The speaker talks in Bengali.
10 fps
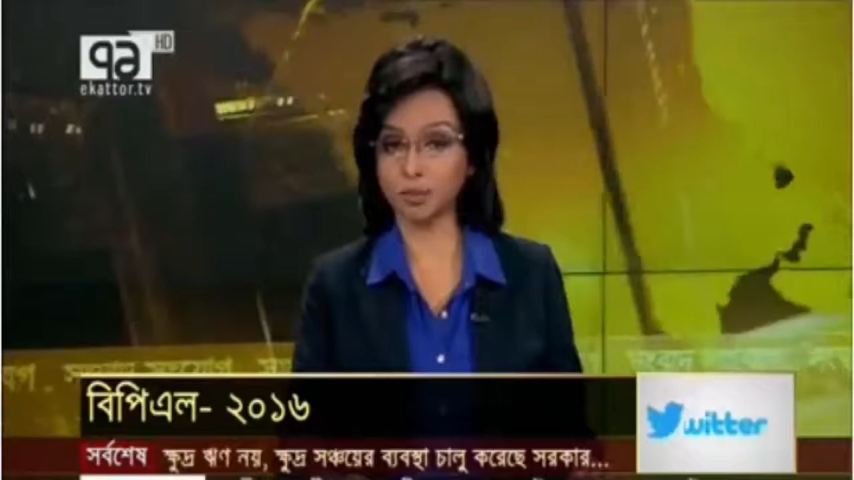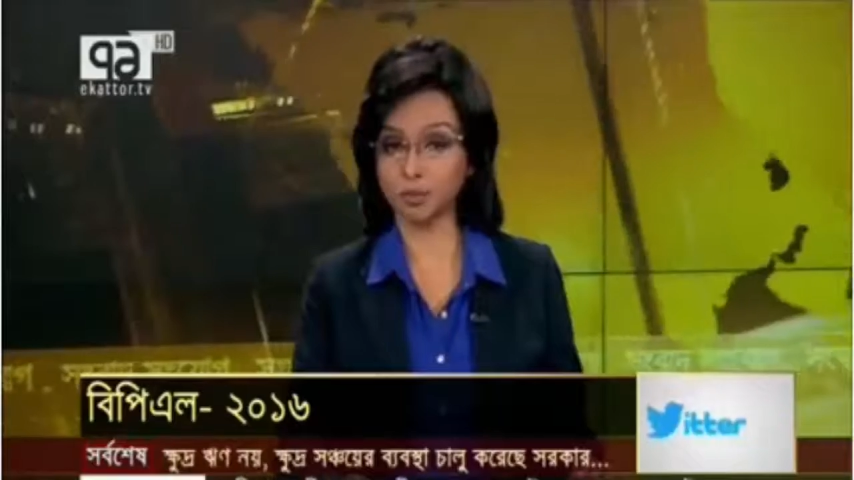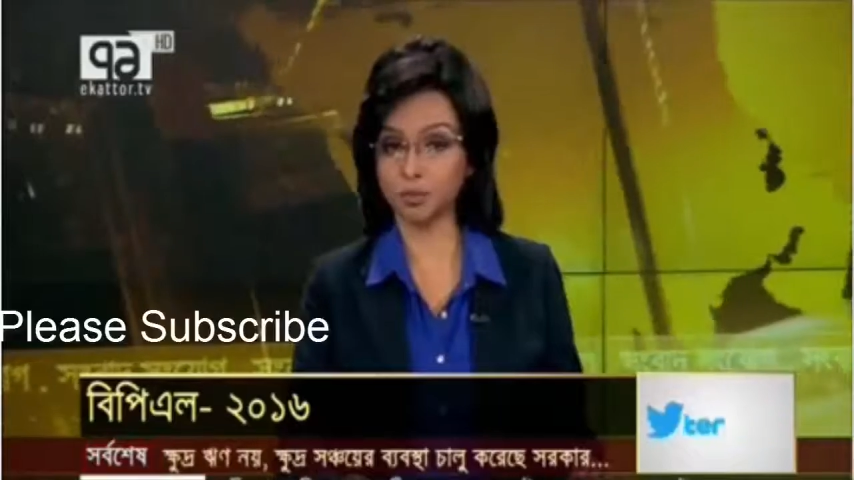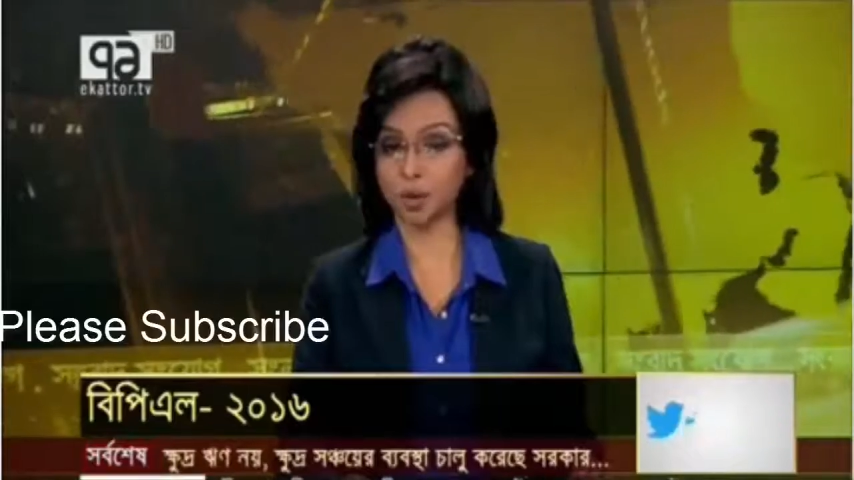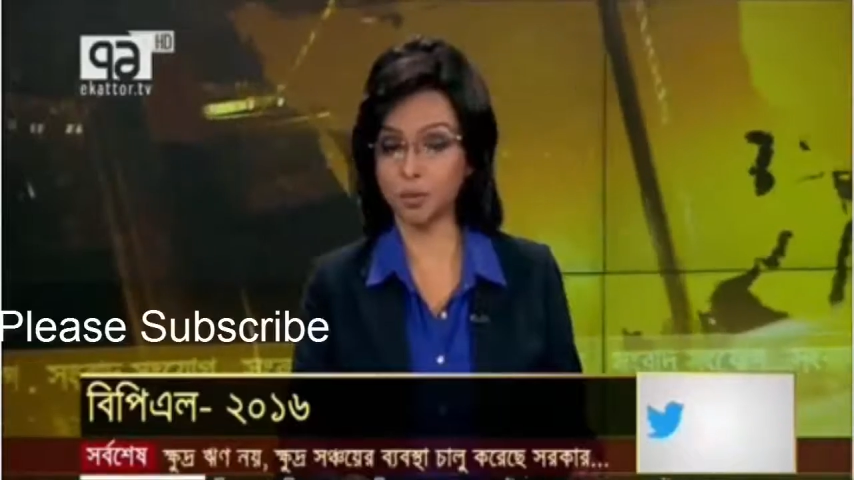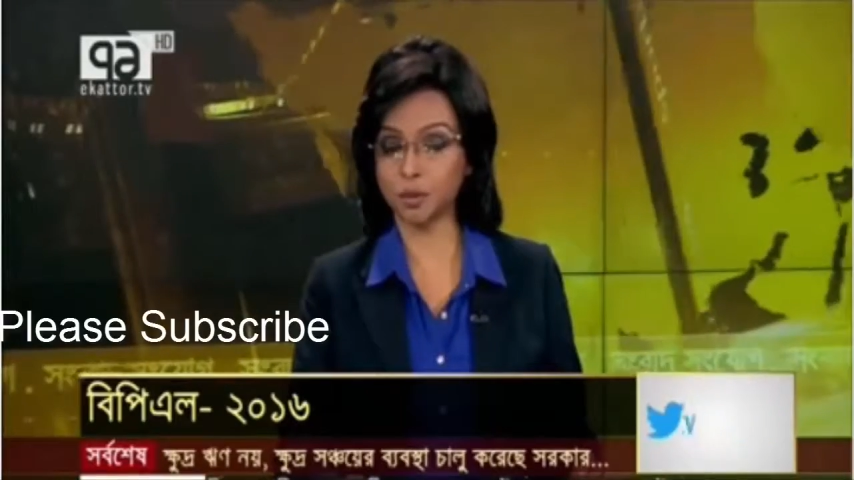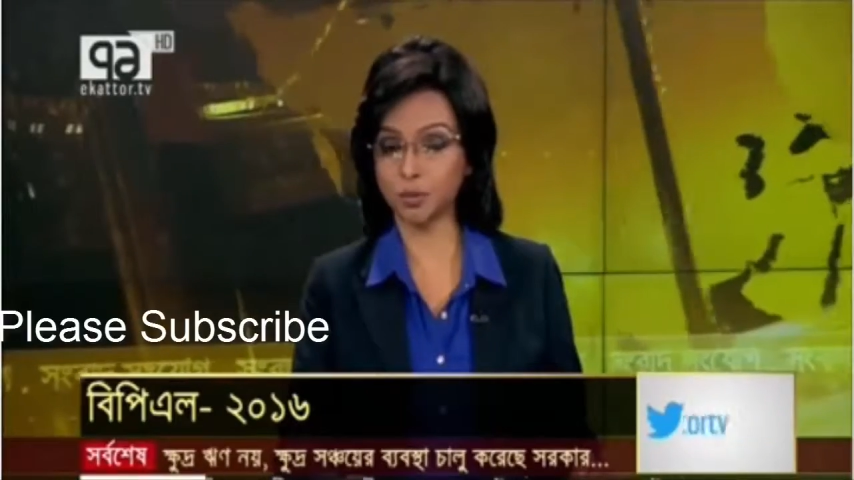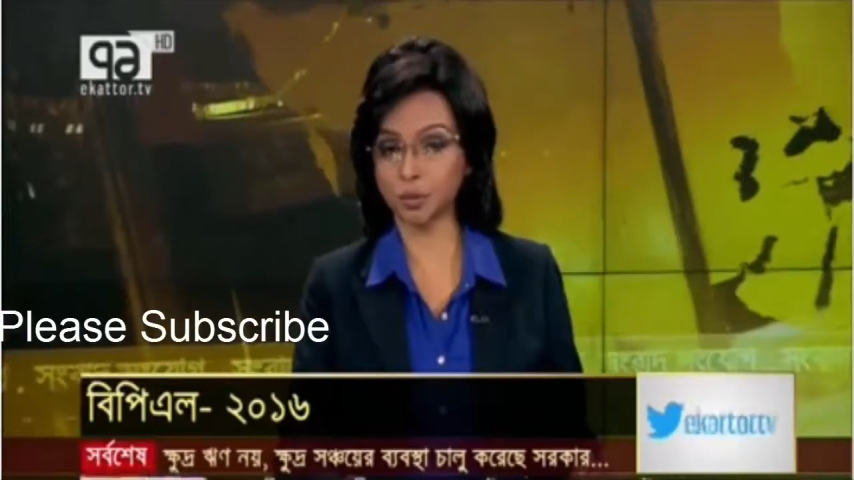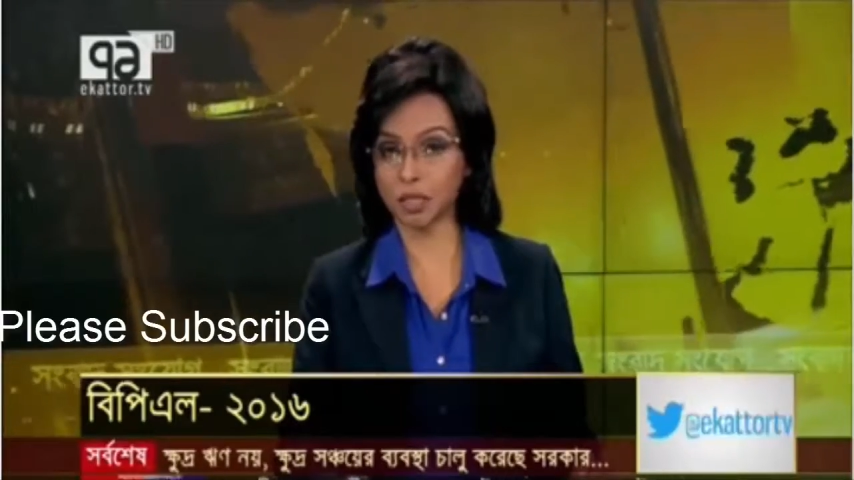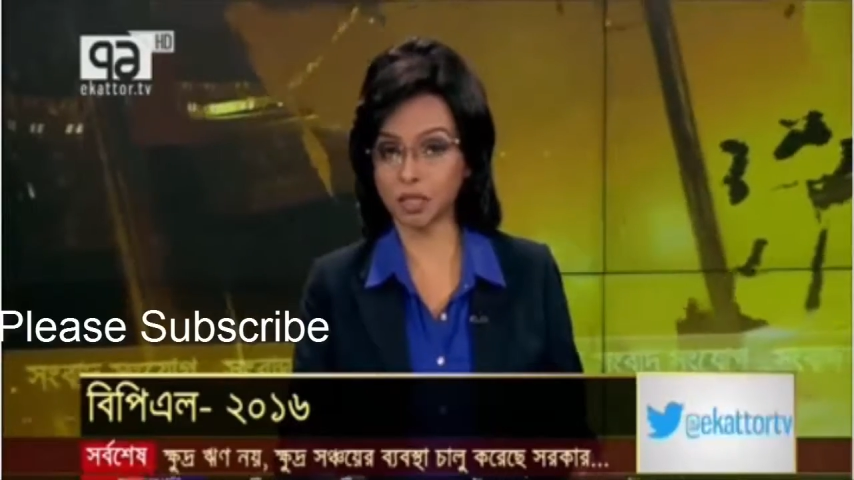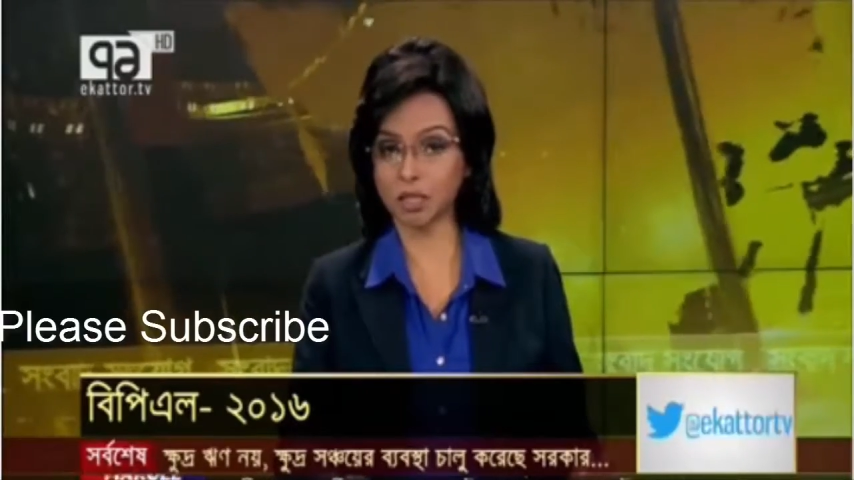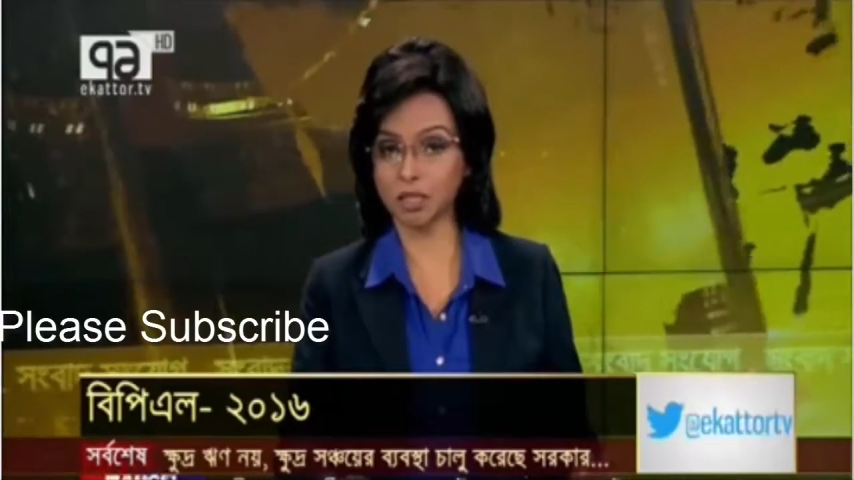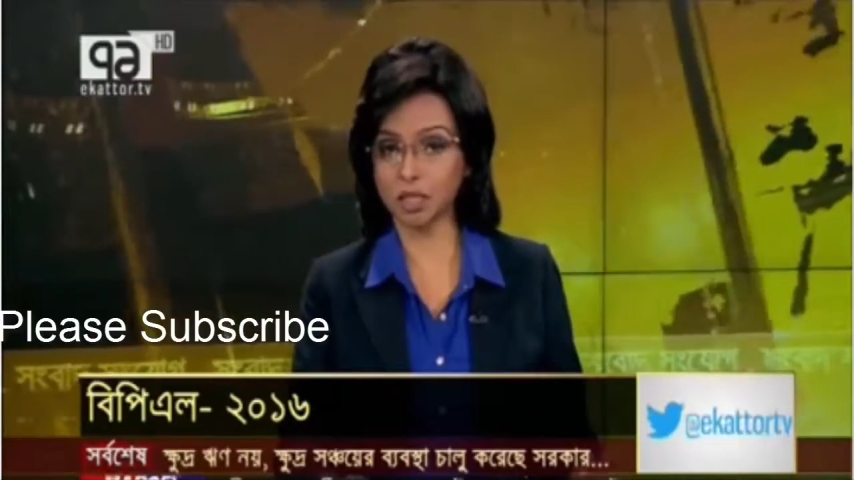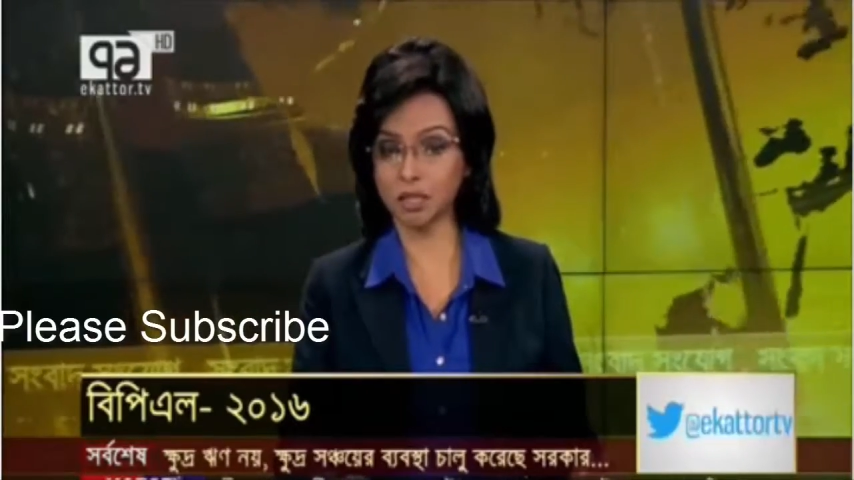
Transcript: যাত্রা শুরু হবে সন্ধ্যা সাতটায়